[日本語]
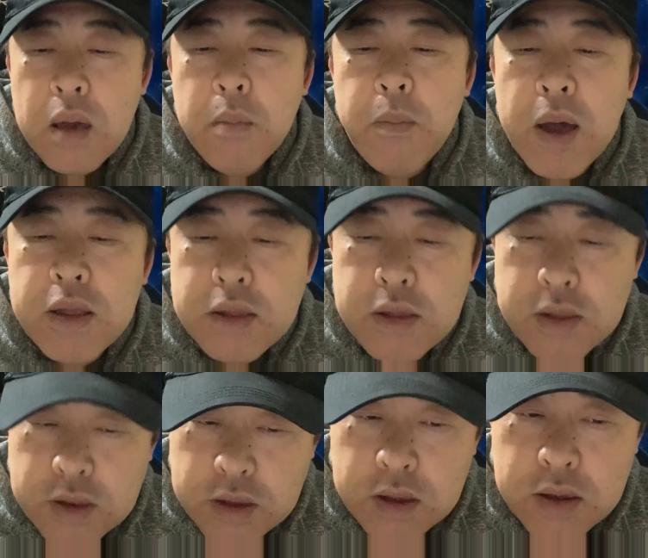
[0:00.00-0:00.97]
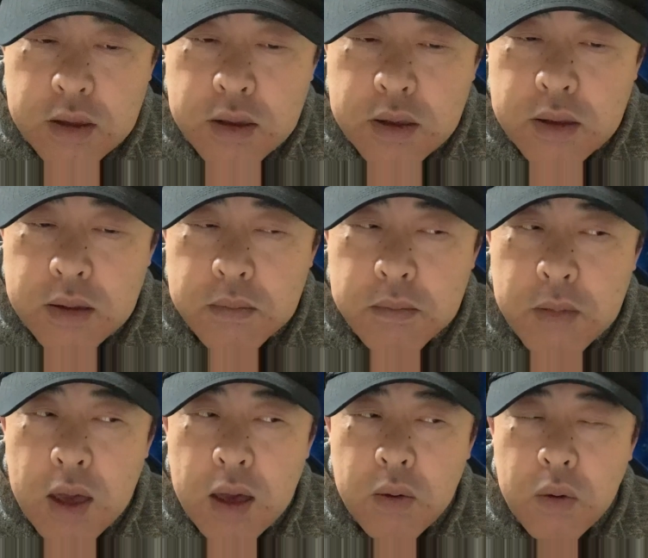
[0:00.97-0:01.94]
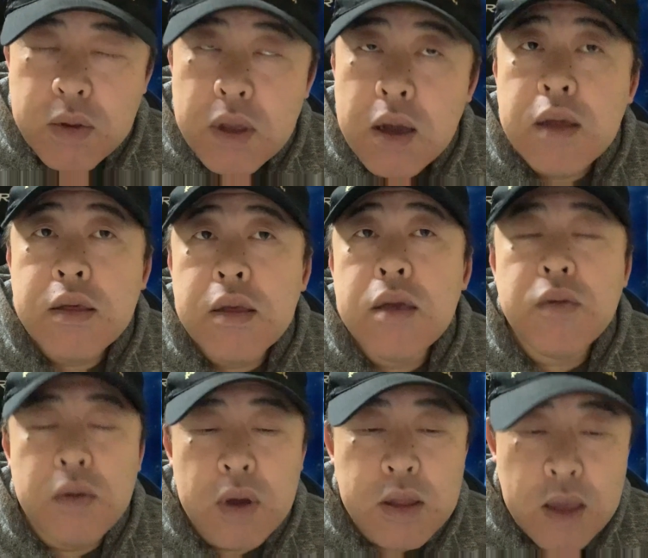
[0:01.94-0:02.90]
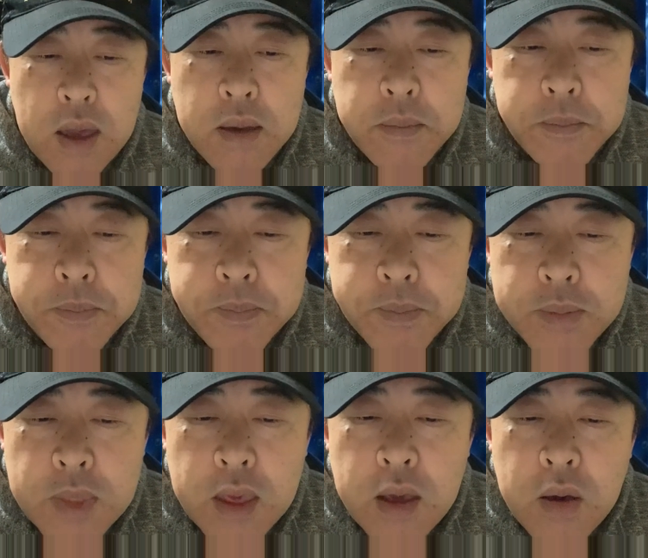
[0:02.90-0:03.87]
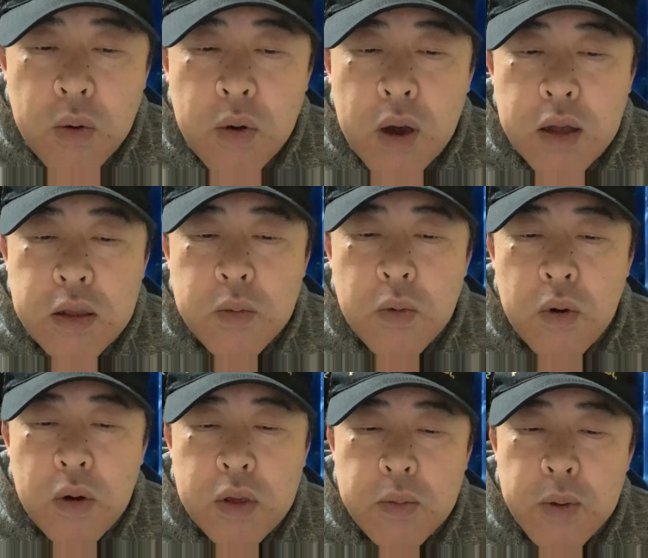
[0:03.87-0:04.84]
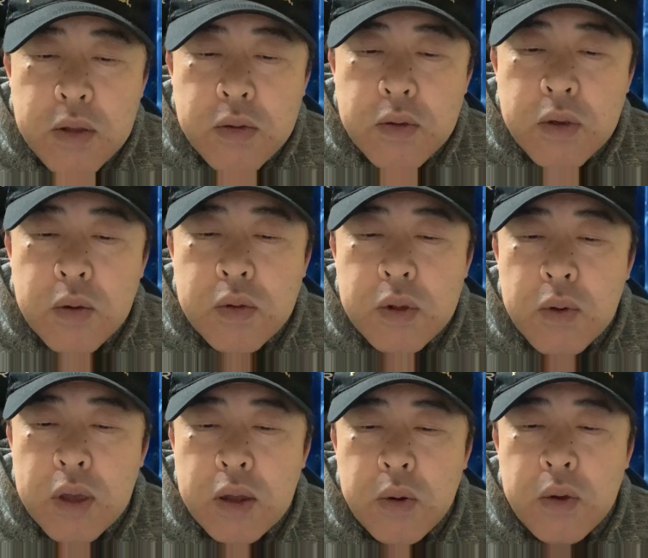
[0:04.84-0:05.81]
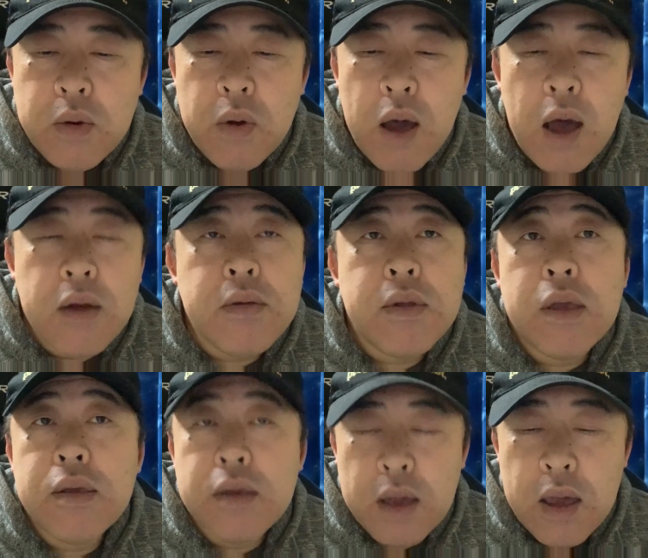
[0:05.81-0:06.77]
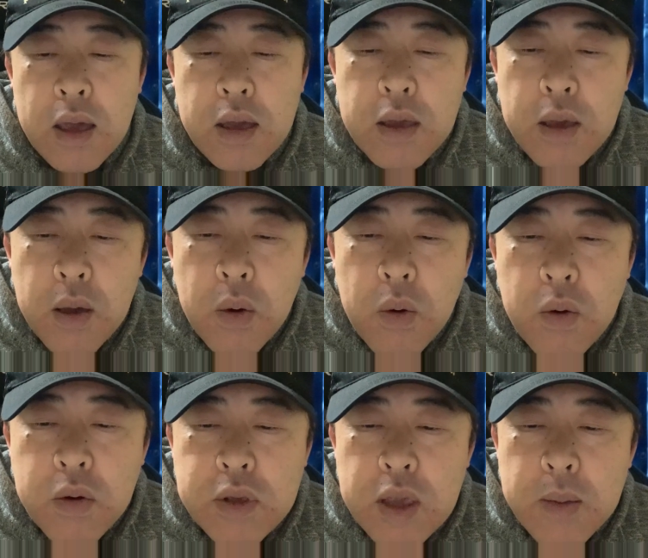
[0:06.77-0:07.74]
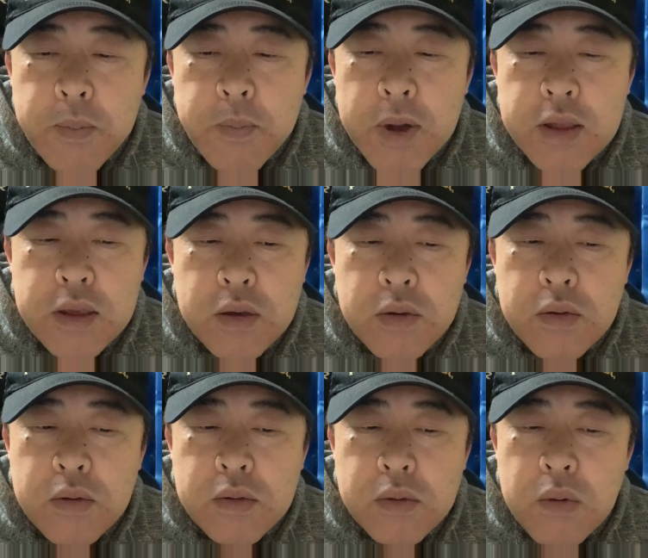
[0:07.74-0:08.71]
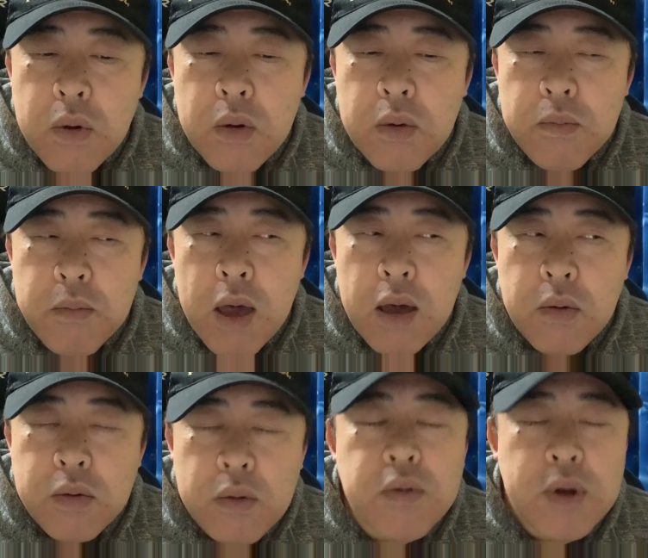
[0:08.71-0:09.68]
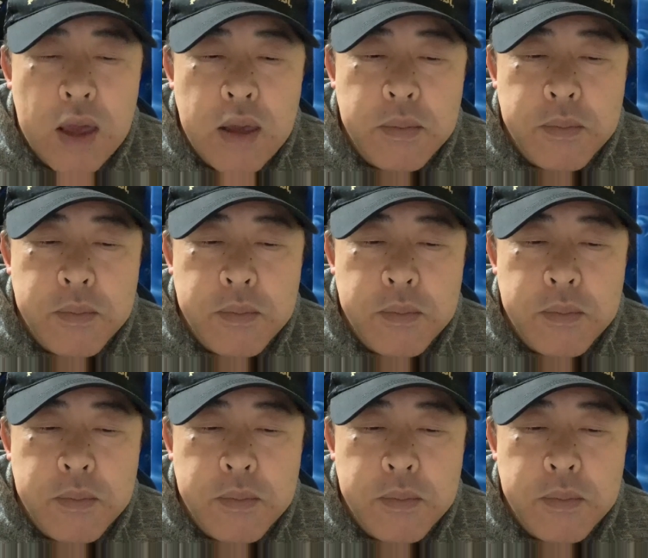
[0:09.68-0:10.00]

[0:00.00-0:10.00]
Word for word: バッジまあこんな感じでしょうかね。他にもイベントによってはいろいろあるんですが大雑把に言うとまあこのくらい